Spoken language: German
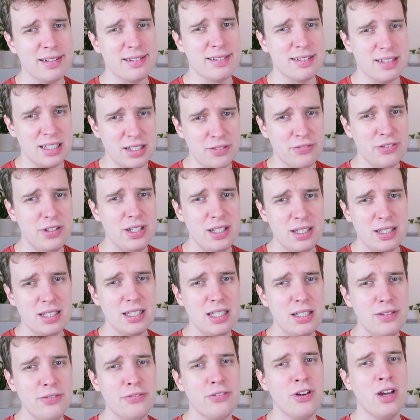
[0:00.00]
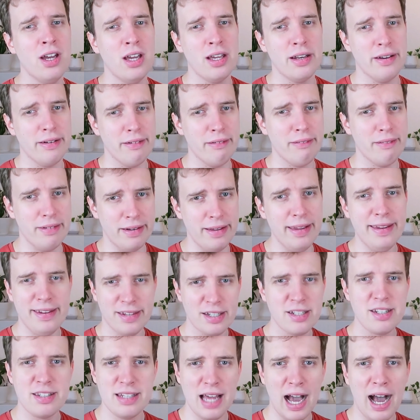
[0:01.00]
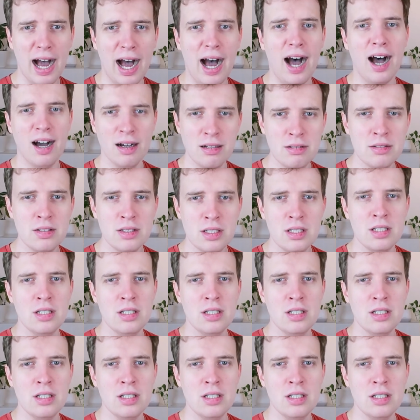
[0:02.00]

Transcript: ist definitiv nicht da.